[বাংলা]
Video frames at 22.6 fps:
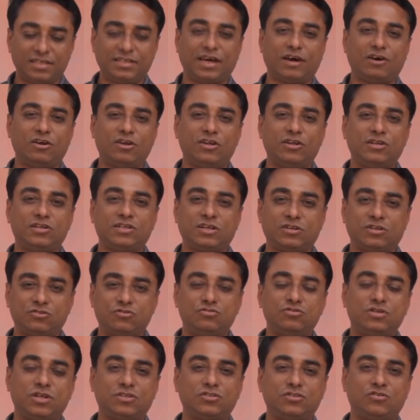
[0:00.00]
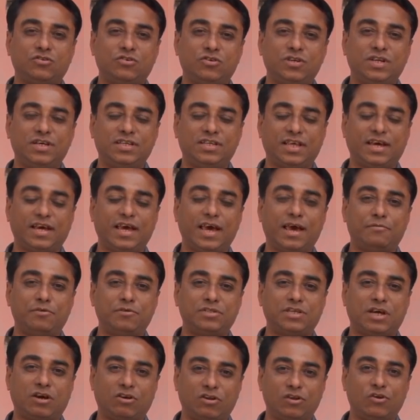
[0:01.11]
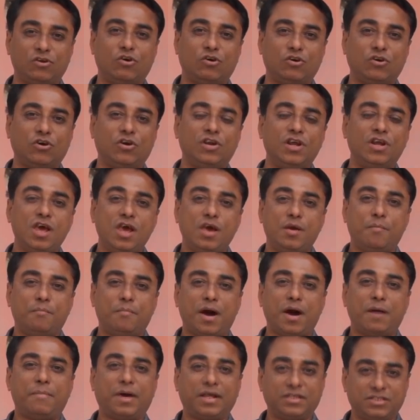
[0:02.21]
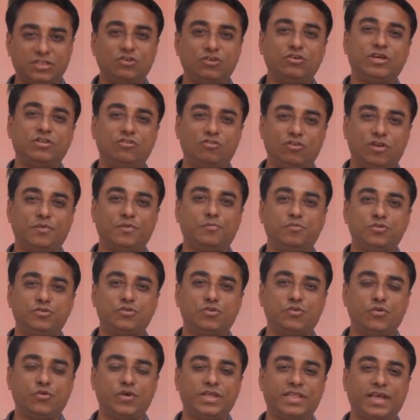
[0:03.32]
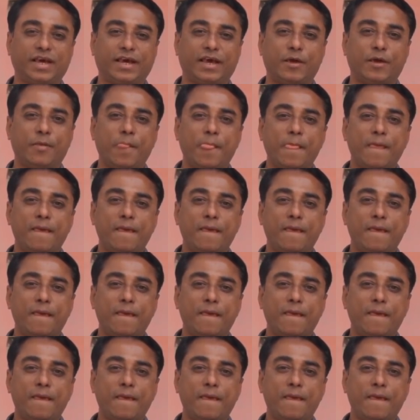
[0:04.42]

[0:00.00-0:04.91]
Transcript: ছাগলের সুস্বাস্থ্য ঠিক থাকে এবং ছাগলের গঠন বা বাচ্চাও কিন্তু অনেক পুষ্ট হয়ে থাকে